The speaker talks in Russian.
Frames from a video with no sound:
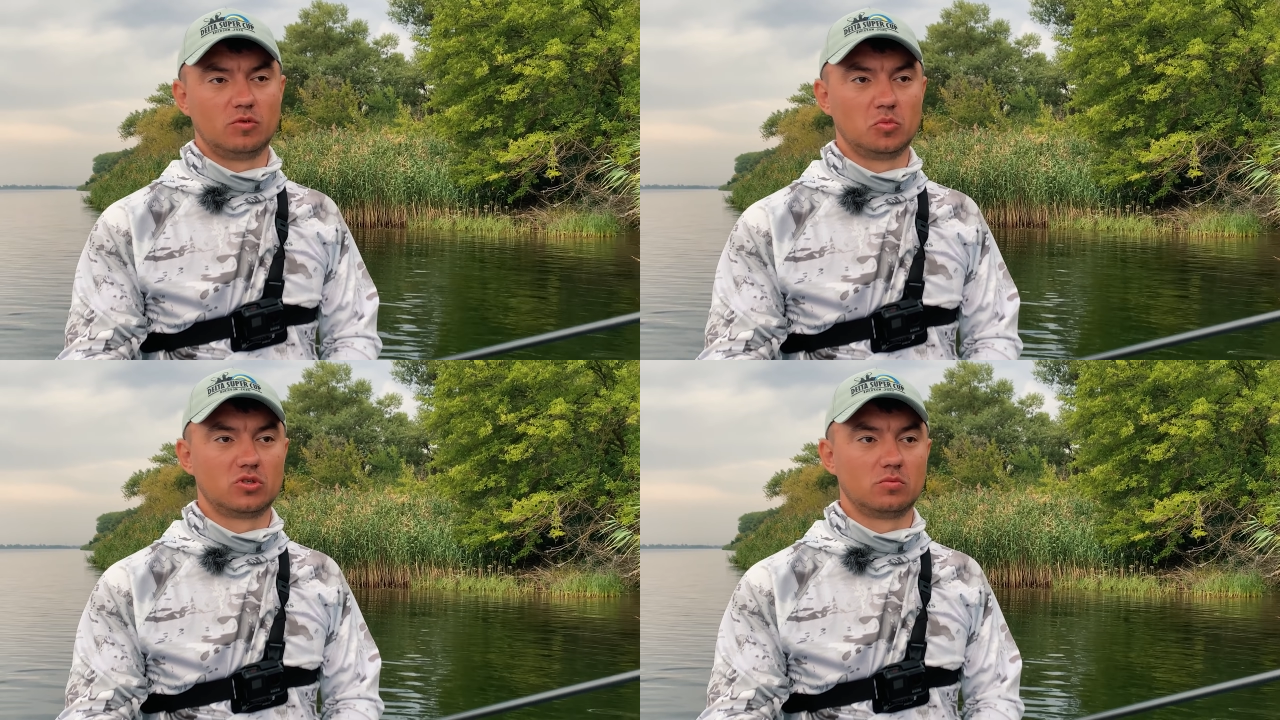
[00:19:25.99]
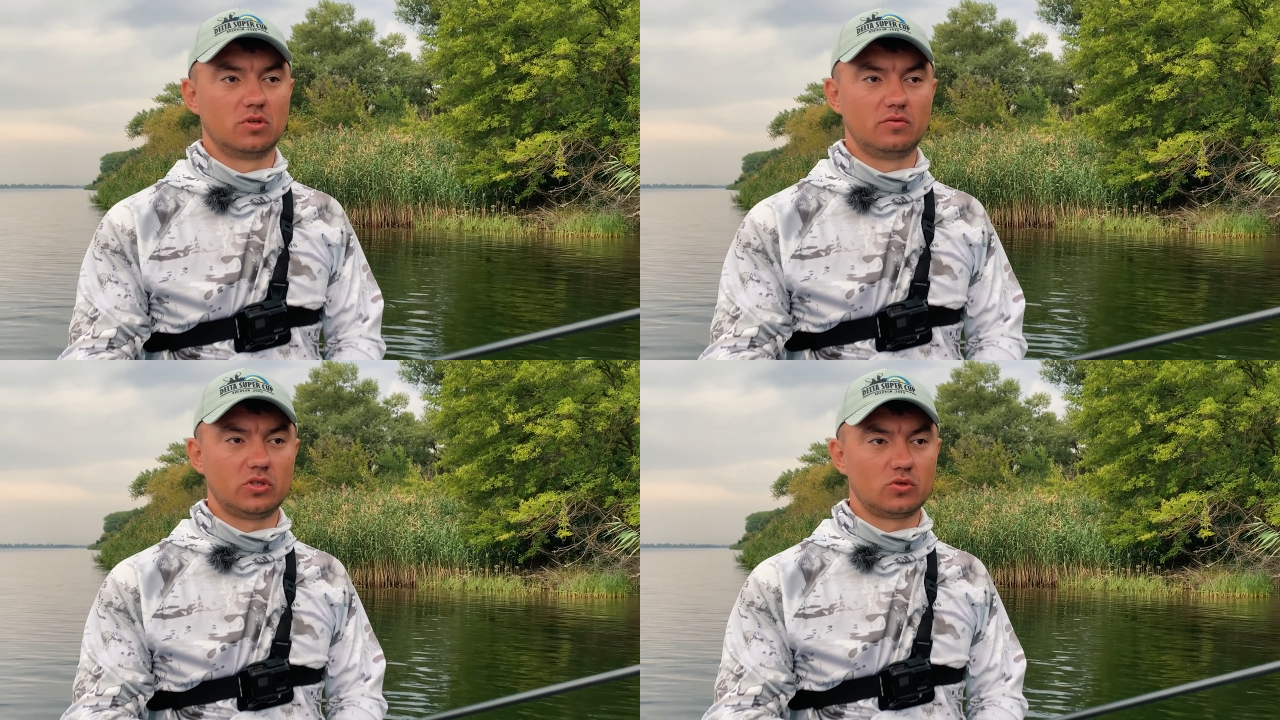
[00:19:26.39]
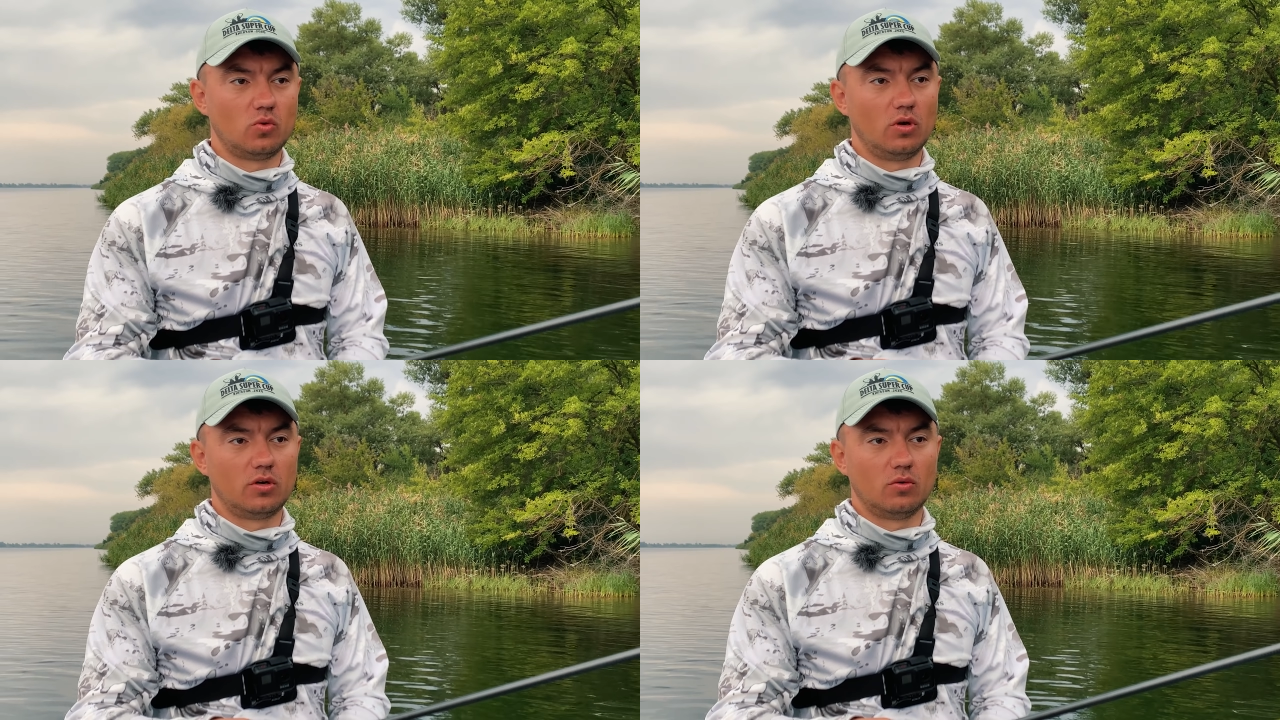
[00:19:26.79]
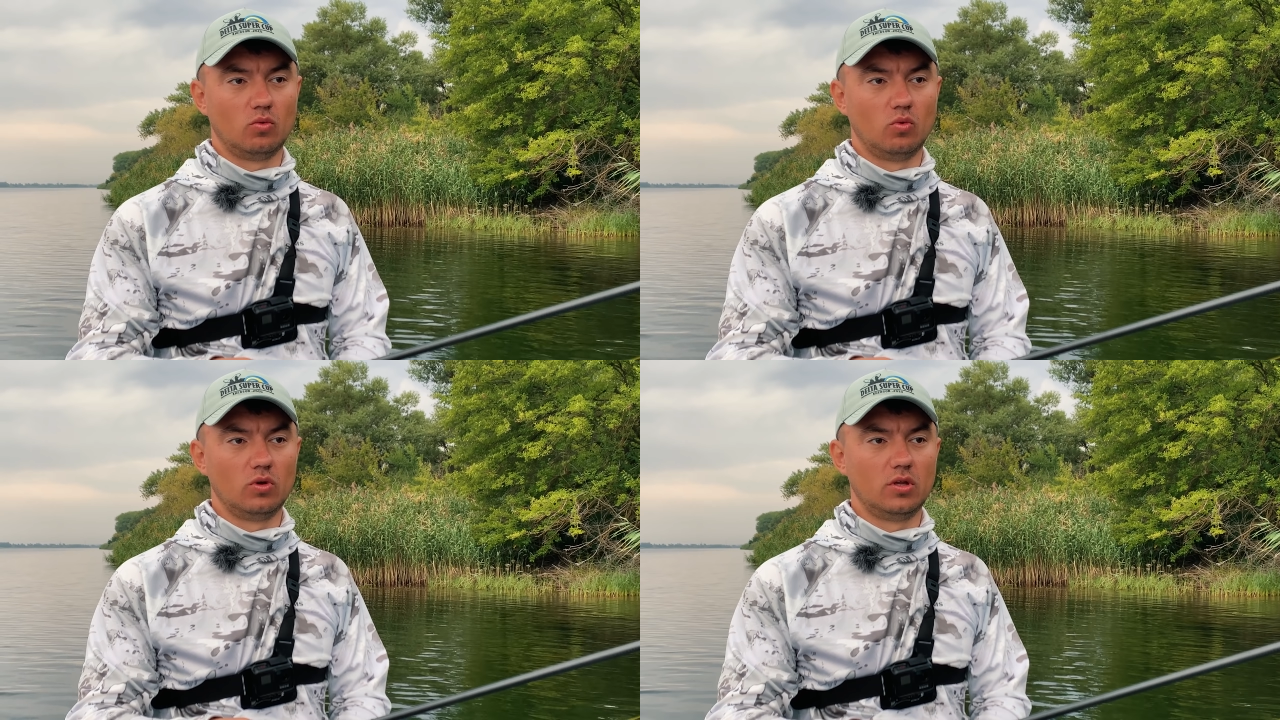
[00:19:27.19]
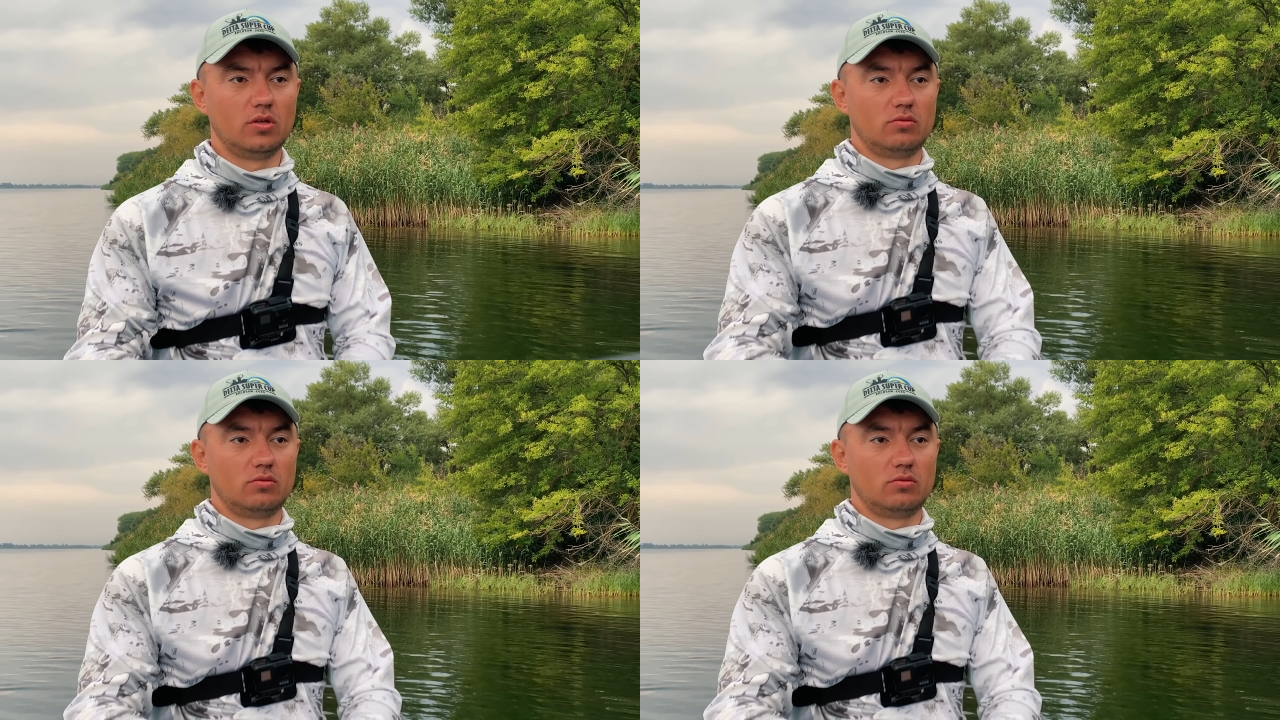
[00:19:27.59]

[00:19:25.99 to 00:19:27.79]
Мы можем ловить сколько угодно.